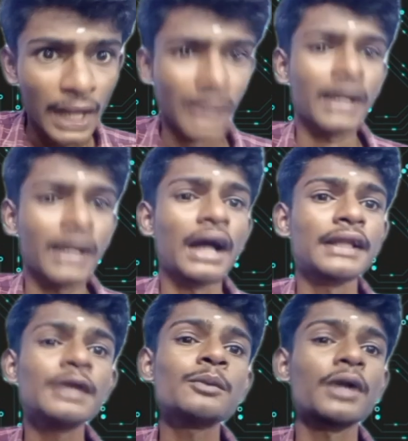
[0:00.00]
ஆனால்
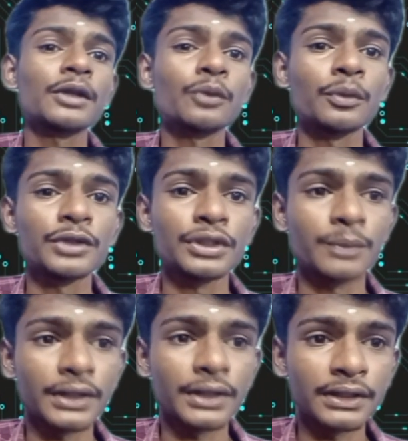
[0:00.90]
அதையும் கடந்த ஒரு
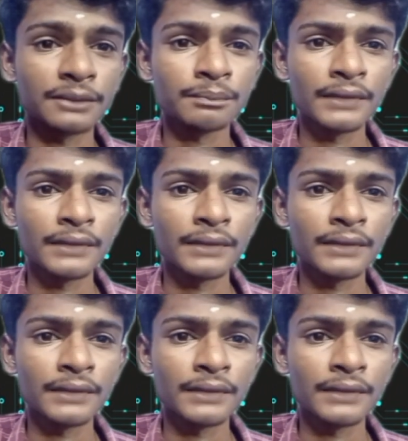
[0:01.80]
விஷயம் இருக்குது